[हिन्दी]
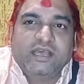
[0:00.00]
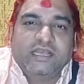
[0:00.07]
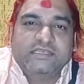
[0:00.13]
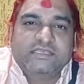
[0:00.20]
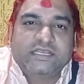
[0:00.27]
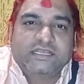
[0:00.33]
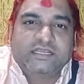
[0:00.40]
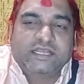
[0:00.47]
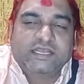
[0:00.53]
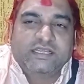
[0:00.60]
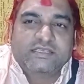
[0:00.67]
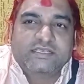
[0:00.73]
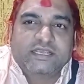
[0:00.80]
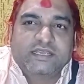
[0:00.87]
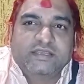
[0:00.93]
आज
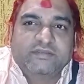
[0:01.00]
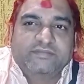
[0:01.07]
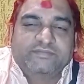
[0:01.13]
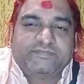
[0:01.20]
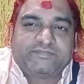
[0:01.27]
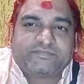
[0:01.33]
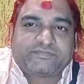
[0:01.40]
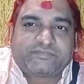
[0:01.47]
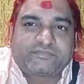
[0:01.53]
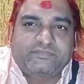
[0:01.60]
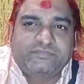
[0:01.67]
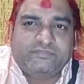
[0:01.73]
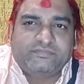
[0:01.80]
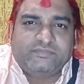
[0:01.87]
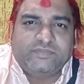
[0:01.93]
धनतेरस है
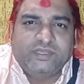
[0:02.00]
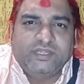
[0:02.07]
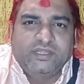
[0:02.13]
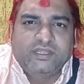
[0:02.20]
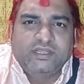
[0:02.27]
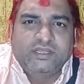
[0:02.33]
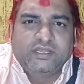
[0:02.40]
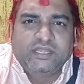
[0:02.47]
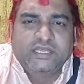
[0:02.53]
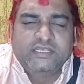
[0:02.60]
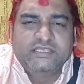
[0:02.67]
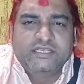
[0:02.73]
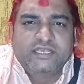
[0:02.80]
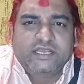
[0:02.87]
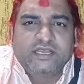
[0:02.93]

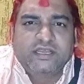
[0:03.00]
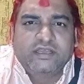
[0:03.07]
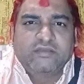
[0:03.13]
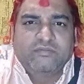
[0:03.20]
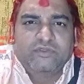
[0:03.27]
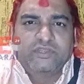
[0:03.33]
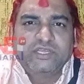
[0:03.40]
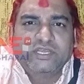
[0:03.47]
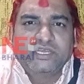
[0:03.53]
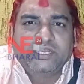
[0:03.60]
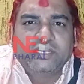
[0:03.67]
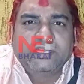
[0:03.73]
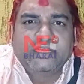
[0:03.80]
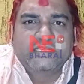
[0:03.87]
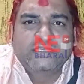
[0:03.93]
गणेश जी का मूर्ति
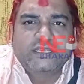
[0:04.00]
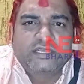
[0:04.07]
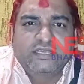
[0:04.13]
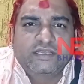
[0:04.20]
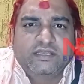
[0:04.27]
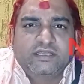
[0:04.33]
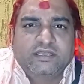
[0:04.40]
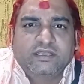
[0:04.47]
खरीदना चाहिए